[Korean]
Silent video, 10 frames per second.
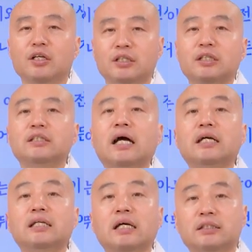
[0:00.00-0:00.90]

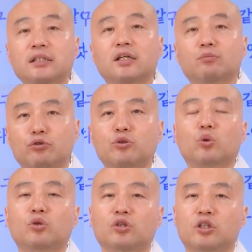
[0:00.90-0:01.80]
극락이라는
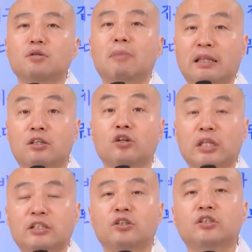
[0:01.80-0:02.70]
불곡토를
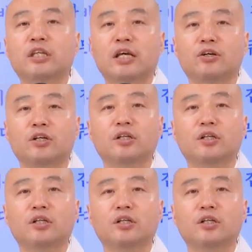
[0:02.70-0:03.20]
만들어내셨는데요.